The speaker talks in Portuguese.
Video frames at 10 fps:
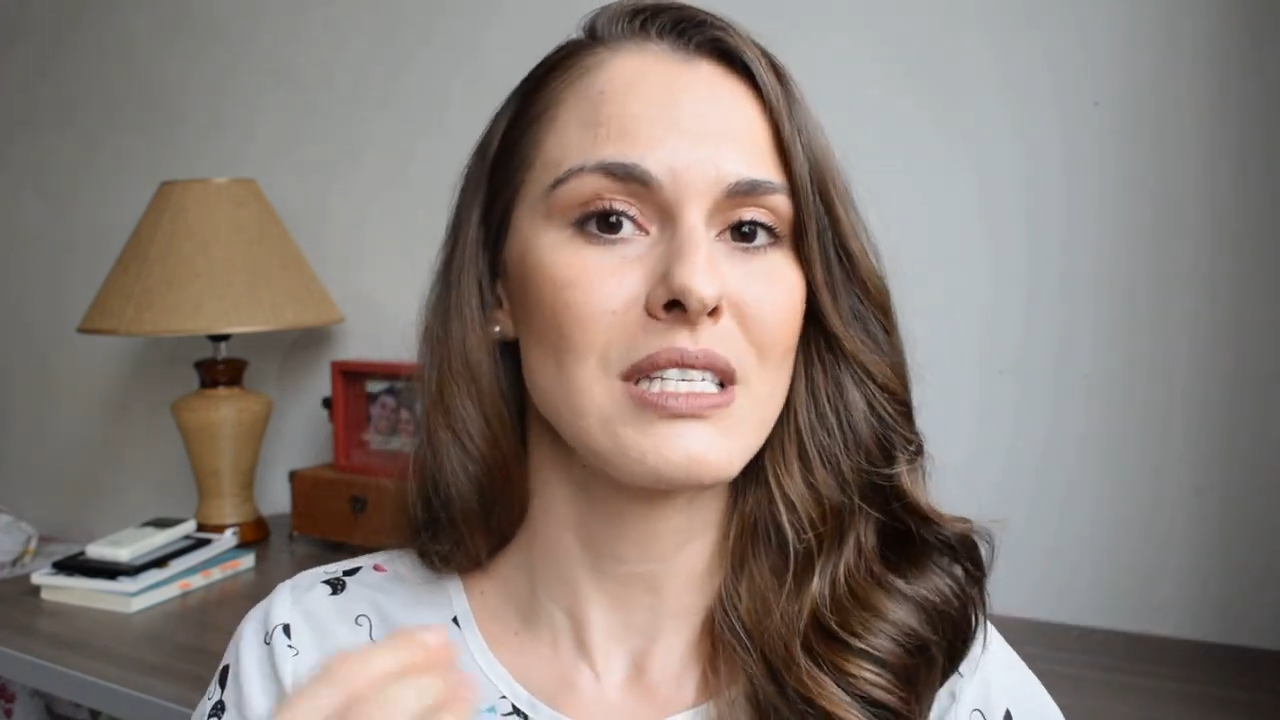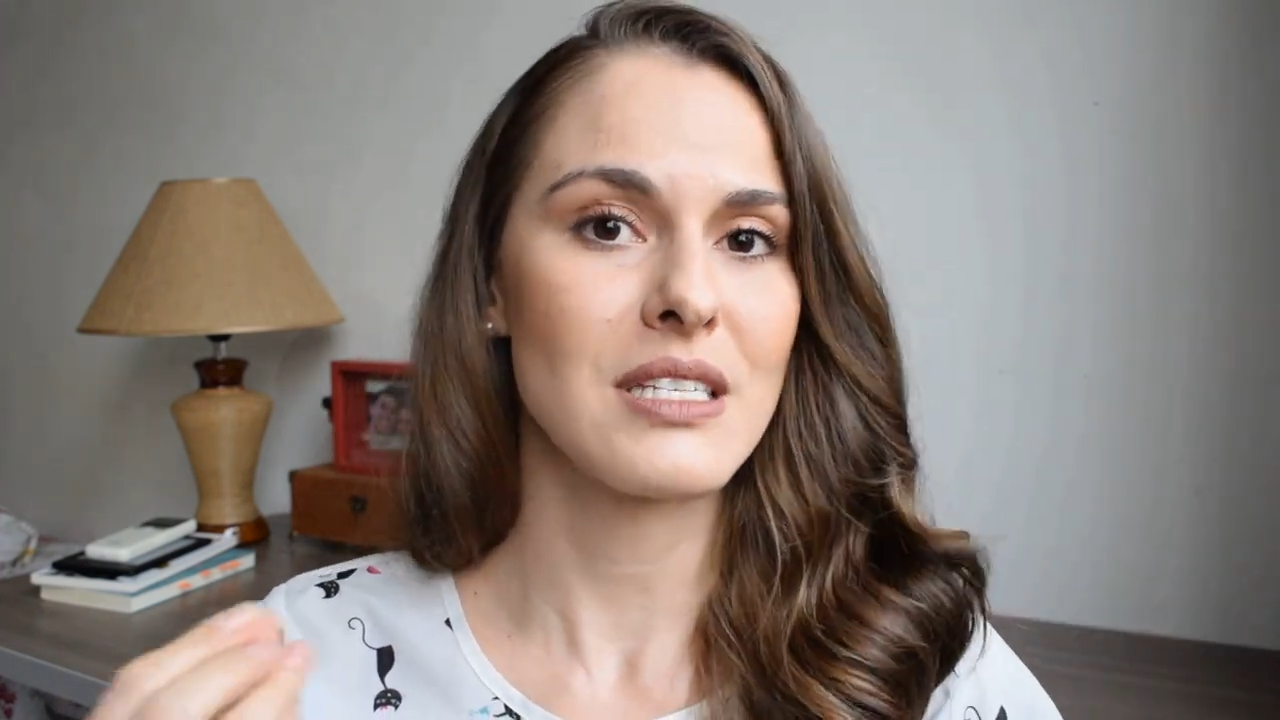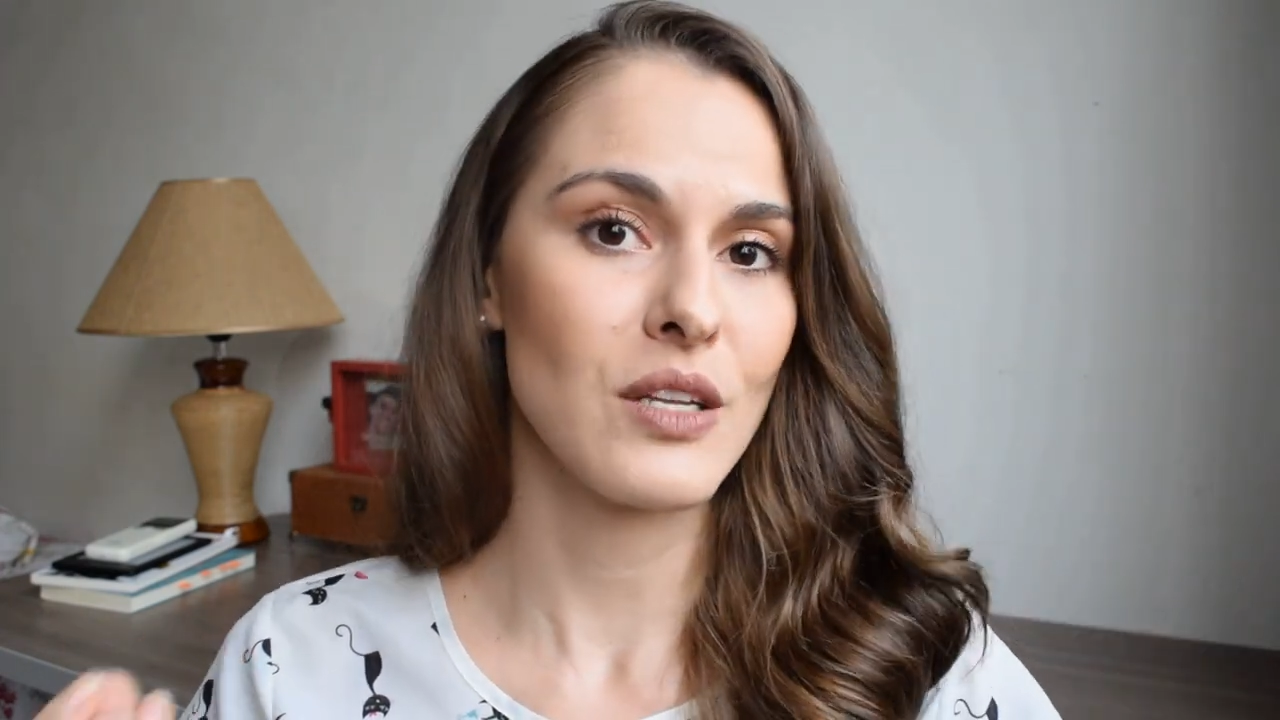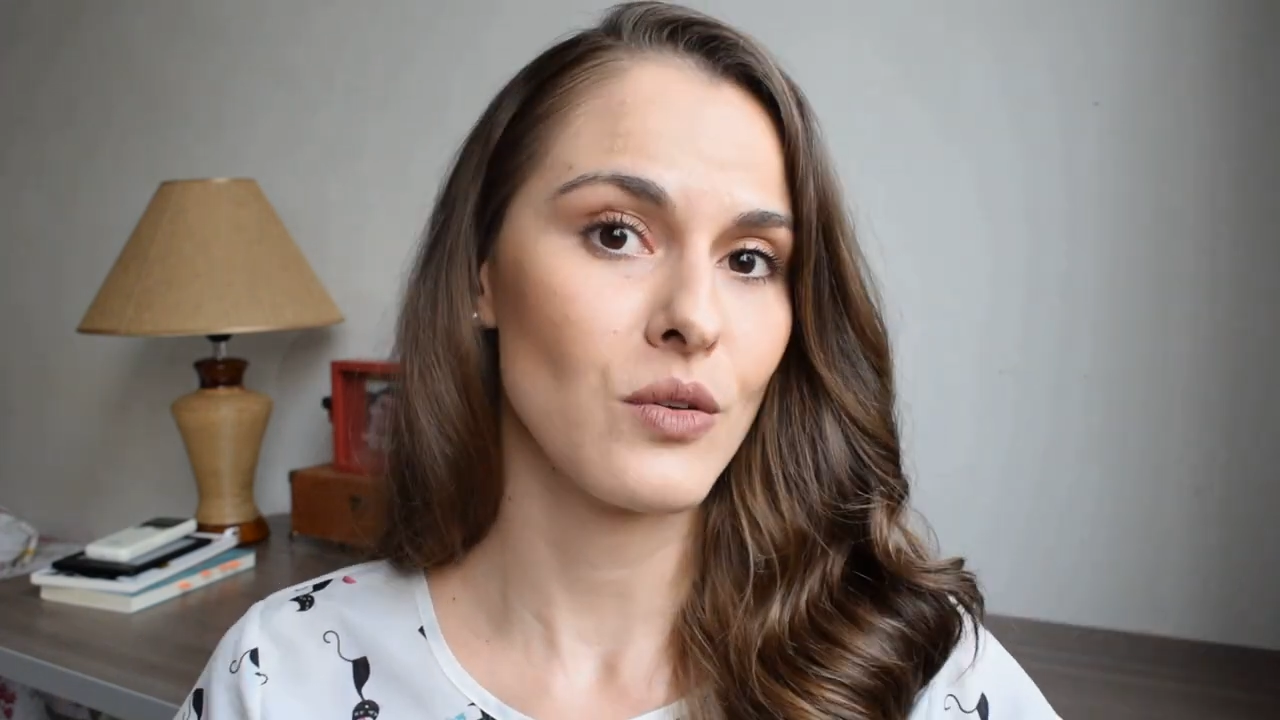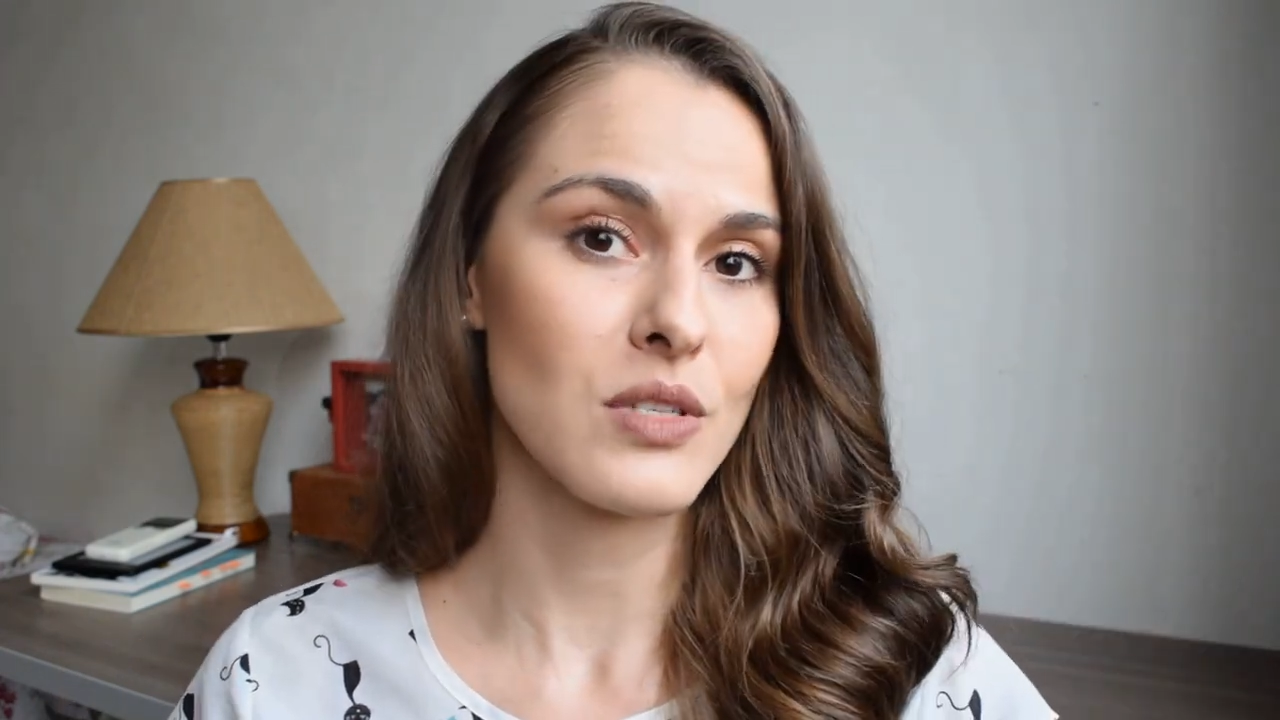
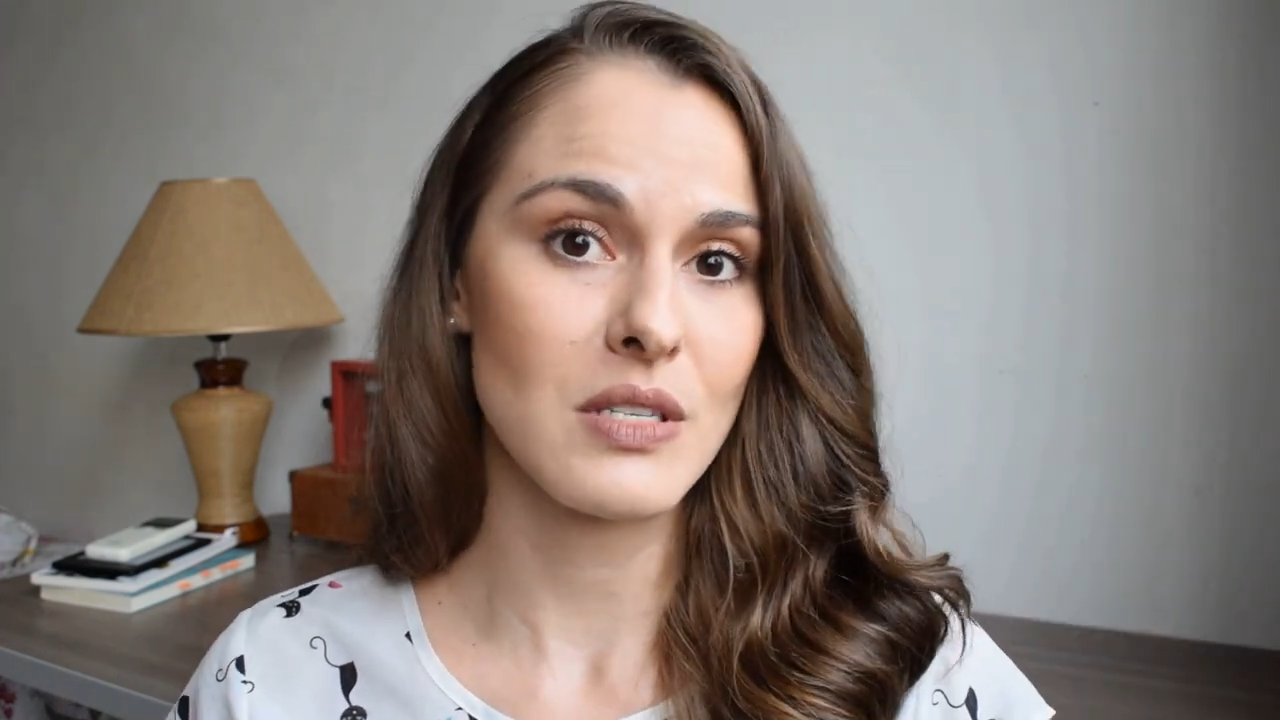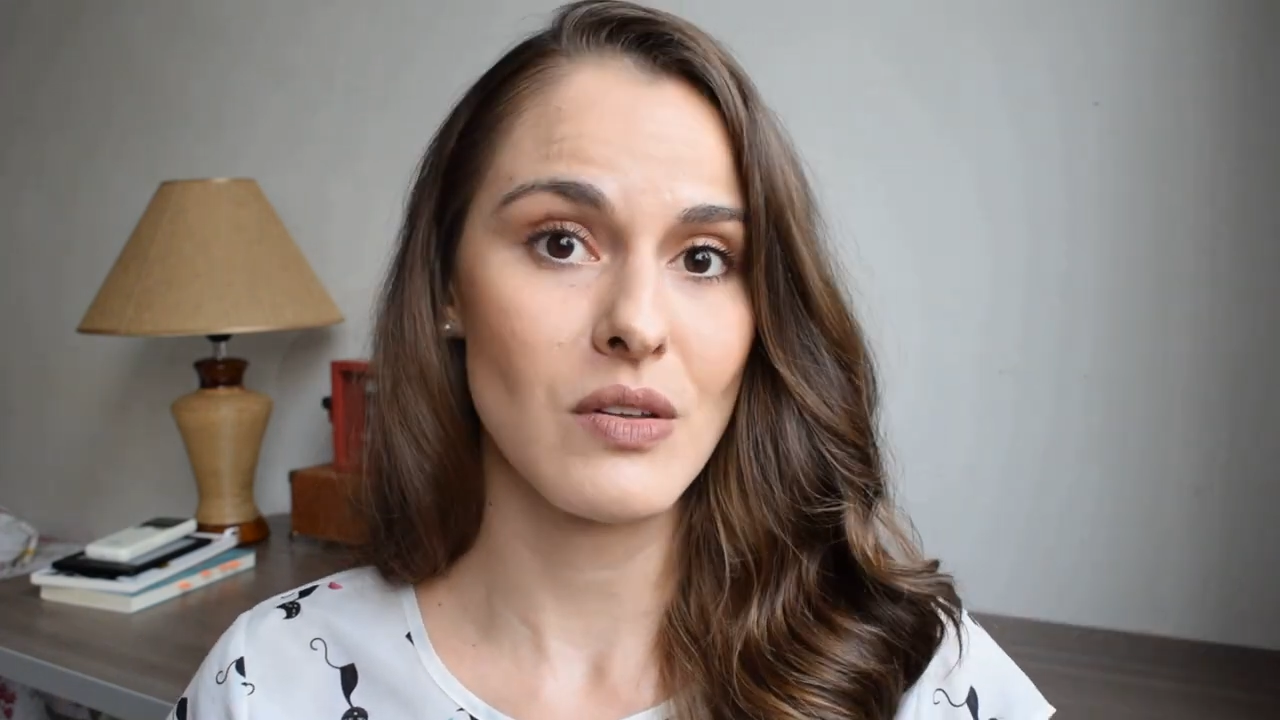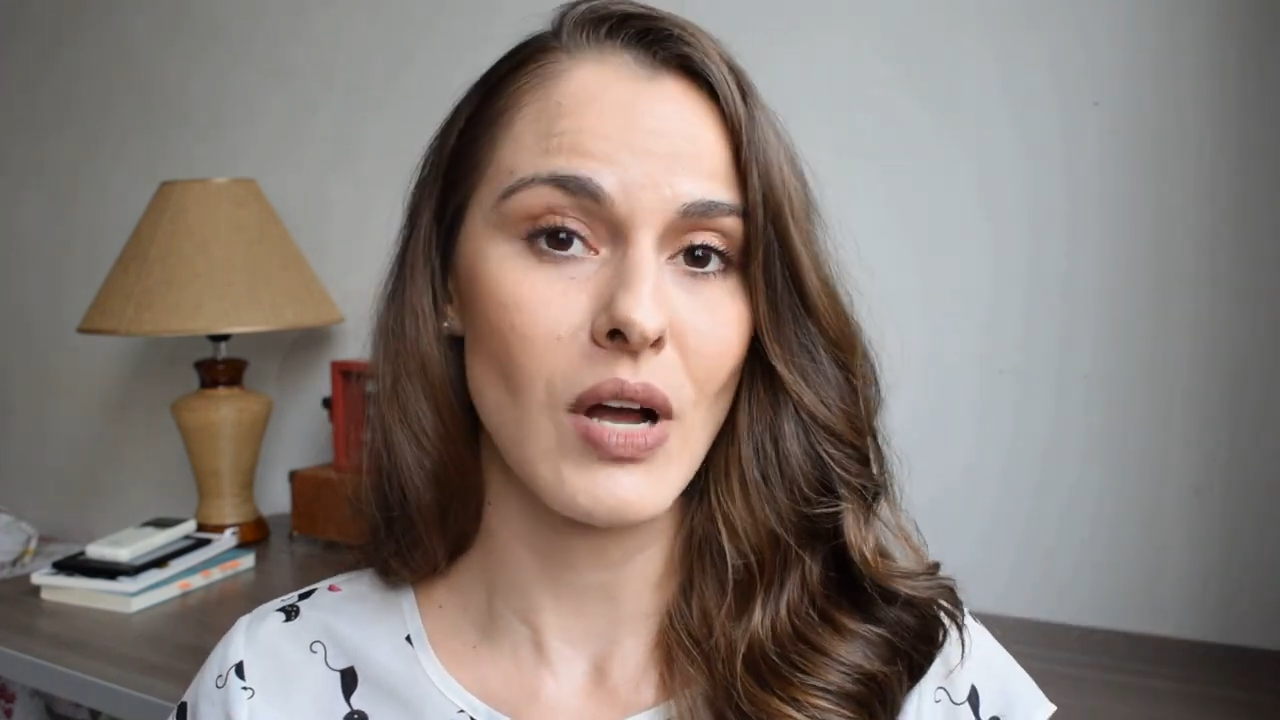ser os